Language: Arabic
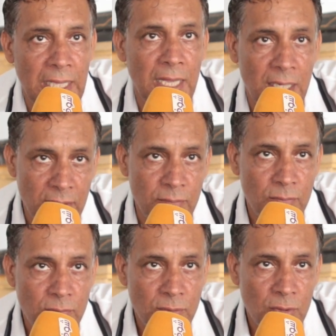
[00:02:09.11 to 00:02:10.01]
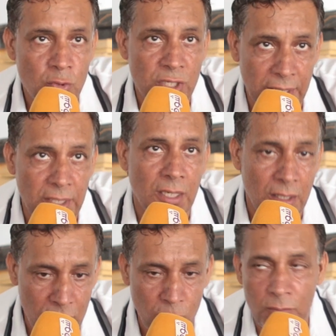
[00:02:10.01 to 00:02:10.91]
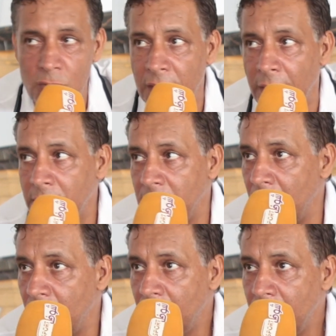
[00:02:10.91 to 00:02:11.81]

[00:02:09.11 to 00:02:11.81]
العالم وجاكي كان هو المساعد ديالو